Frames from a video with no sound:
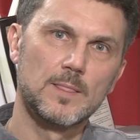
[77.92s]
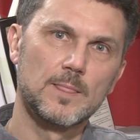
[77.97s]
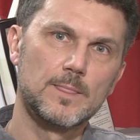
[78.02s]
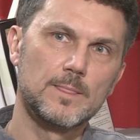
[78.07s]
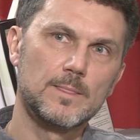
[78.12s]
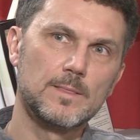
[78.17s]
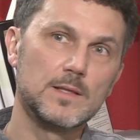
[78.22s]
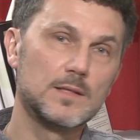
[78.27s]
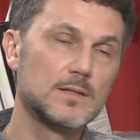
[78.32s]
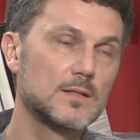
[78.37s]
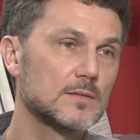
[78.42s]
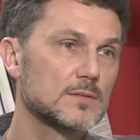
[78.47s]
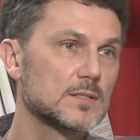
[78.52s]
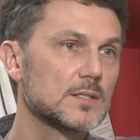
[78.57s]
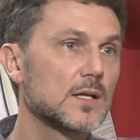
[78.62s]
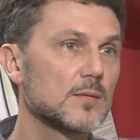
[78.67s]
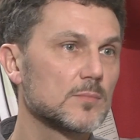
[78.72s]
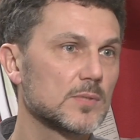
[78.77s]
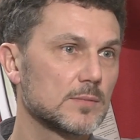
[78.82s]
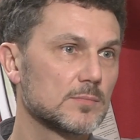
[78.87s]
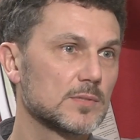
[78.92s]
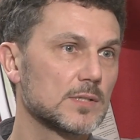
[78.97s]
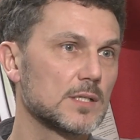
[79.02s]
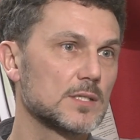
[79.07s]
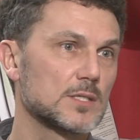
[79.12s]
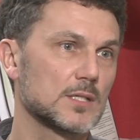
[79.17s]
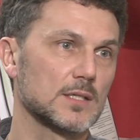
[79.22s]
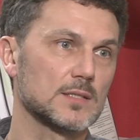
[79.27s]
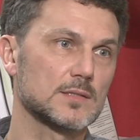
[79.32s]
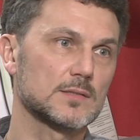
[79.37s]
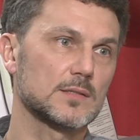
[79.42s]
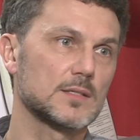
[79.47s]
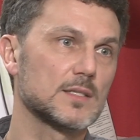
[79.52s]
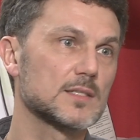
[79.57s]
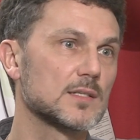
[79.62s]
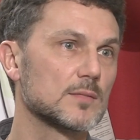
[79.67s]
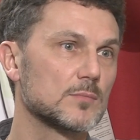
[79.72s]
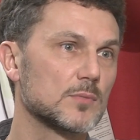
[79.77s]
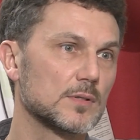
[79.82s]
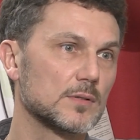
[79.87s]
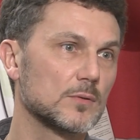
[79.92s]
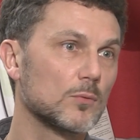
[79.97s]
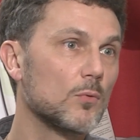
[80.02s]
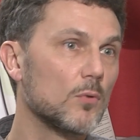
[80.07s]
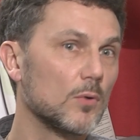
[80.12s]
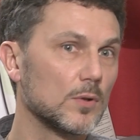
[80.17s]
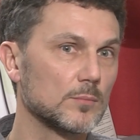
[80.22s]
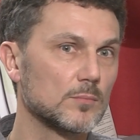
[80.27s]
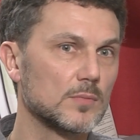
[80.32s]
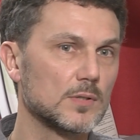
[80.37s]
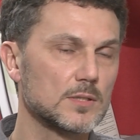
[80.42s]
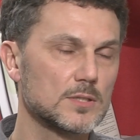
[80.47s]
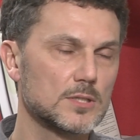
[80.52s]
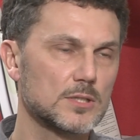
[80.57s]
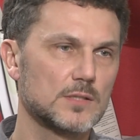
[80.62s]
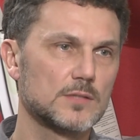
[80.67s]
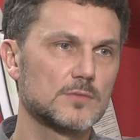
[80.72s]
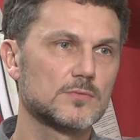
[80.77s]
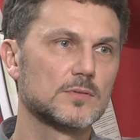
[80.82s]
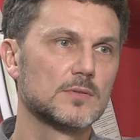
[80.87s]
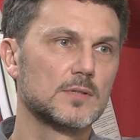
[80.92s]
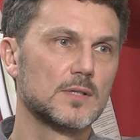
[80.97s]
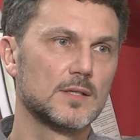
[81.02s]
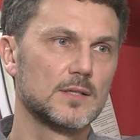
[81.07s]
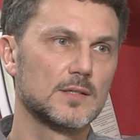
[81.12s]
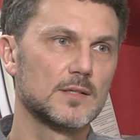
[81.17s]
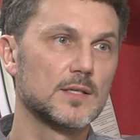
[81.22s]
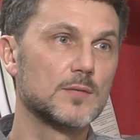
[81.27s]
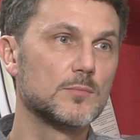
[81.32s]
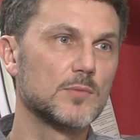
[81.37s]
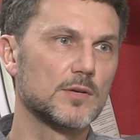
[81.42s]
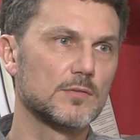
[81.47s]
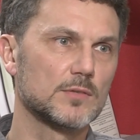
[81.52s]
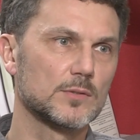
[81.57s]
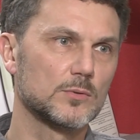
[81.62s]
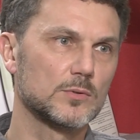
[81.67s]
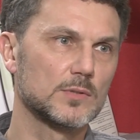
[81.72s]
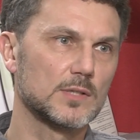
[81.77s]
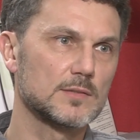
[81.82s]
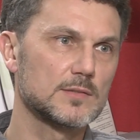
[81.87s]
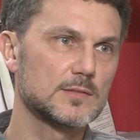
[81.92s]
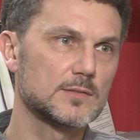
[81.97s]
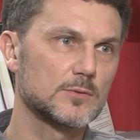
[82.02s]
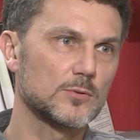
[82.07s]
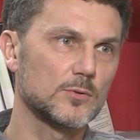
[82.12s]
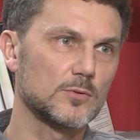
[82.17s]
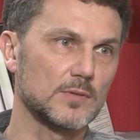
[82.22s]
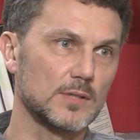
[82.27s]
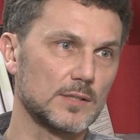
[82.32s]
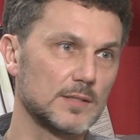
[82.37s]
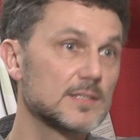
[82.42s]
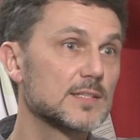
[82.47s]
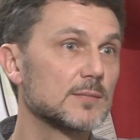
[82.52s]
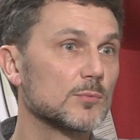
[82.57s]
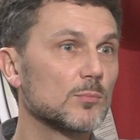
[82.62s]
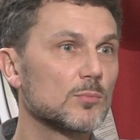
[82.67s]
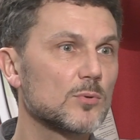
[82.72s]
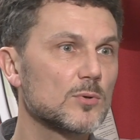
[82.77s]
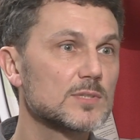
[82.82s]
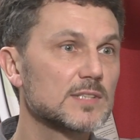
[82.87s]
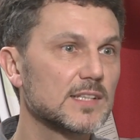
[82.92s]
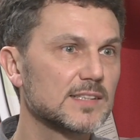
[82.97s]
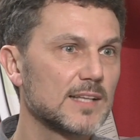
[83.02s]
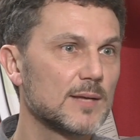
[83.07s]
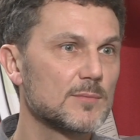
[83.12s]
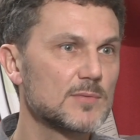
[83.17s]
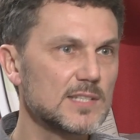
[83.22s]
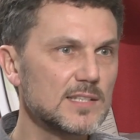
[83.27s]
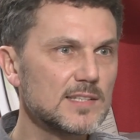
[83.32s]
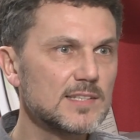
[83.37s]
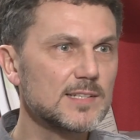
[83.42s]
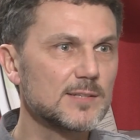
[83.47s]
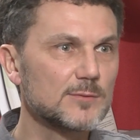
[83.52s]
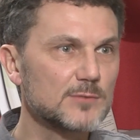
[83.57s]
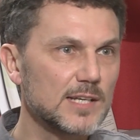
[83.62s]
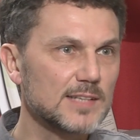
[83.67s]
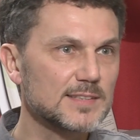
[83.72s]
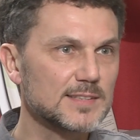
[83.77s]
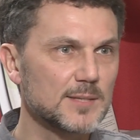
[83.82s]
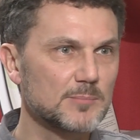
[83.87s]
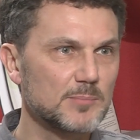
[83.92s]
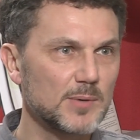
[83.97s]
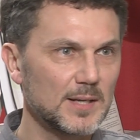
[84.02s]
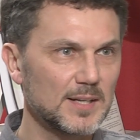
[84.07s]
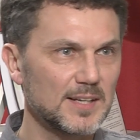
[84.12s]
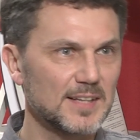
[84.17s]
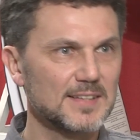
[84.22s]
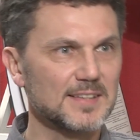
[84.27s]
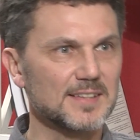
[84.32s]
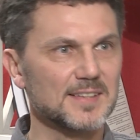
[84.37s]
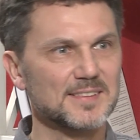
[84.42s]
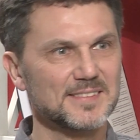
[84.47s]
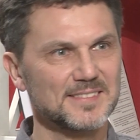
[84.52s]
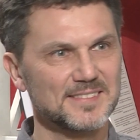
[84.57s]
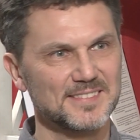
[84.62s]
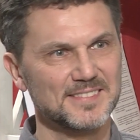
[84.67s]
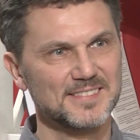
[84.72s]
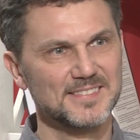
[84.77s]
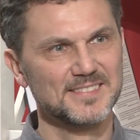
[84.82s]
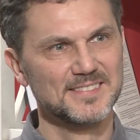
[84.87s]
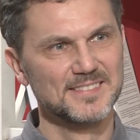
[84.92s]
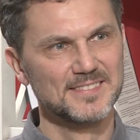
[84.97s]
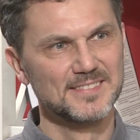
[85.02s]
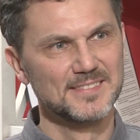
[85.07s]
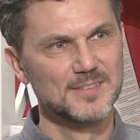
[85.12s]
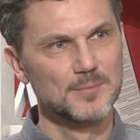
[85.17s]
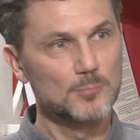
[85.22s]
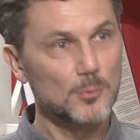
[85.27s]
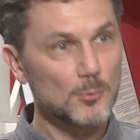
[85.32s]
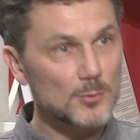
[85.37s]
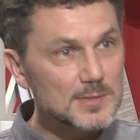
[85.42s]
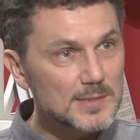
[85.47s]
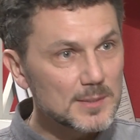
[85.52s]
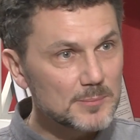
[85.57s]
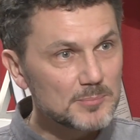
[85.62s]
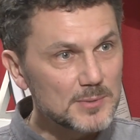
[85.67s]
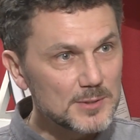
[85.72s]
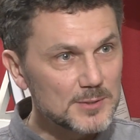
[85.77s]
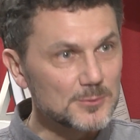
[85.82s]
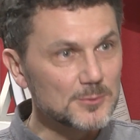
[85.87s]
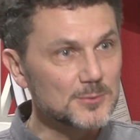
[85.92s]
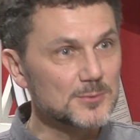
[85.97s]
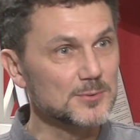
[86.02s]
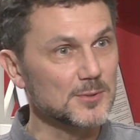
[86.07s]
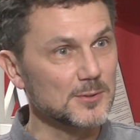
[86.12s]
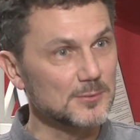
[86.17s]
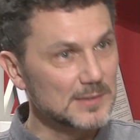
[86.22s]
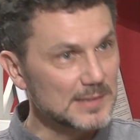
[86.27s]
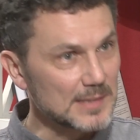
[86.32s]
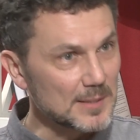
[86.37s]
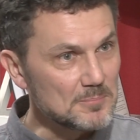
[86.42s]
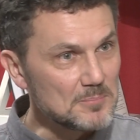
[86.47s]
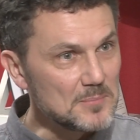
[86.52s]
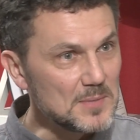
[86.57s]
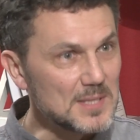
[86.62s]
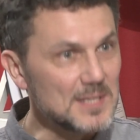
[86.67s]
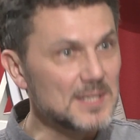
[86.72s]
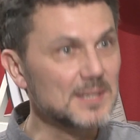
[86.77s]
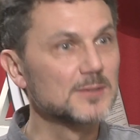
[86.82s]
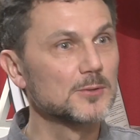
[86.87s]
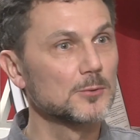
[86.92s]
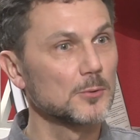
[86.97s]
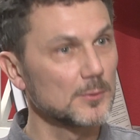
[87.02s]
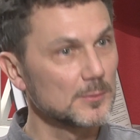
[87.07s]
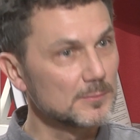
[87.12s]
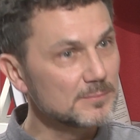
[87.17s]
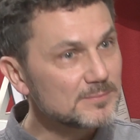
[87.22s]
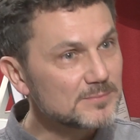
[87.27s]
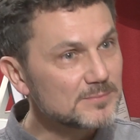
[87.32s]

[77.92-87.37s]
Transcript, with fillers: не должна была бы начаться, если бы он был жив, имея в виду Толстого. Если бы он просто там сидел в Ясной Поляне, просто присутствовал в этом мире, то